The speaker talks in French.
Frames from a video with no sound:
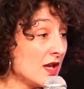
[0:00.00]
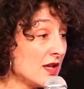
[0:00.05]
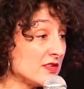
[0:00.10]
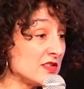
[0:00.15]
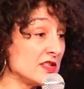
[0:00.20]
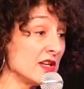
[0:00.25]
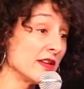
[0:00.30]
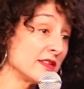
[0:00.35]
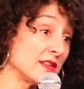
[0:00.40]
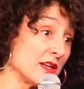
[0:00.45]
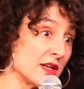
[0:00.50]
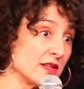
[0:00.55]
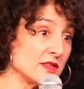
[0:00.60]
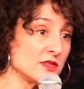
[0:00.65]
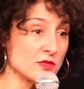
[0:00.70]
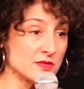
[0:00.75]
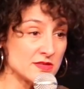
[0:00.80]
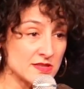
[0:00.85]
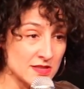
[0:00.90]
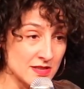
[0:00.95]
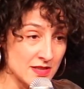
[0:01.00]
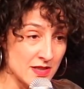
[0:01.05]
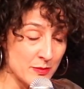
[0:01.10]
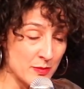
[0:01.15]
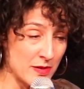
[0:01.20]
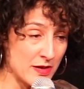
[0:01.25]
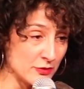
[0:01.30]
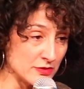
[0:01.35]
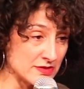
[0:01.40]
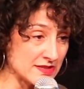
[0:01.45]
ce qui est intéressant, ce qui ne l'est
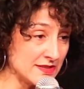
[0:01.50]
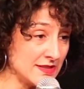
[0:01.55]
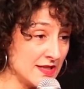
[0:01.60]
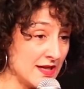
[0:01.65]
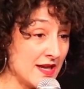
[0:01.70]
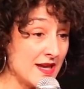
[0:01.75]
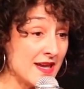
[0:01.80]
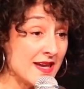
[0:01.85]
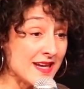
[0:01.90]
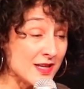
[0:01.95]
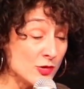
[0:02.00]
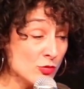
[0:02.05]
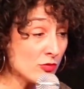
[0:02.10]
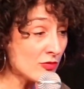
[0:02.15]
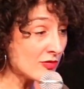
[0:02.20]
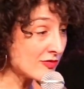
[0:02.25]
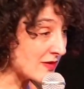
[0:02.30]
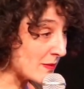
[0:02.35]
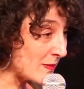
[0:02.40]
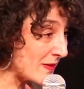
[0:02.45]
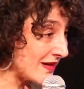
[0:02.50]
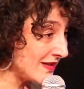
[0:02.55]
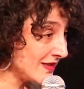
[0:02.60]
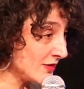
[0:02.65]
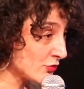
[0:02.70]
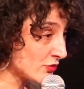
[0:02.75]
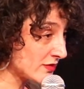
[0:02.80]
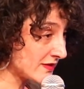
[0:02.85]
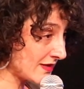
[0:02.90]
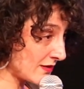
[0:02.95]
pas aussi. Et donc on va
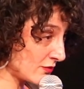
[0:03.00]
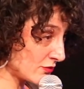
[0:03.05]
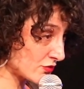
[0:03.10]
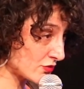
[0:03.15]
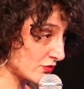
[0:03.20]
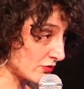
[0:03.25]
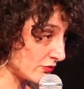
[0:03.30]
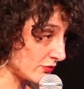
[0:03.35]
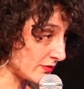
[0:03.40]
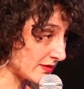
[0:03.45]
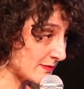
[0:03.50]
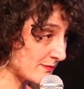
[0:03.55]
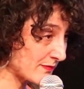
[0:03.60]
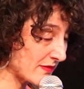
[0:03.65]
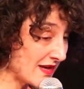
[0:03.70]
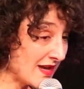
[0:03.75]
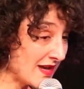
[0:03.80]
parler de ça aujourd'hui.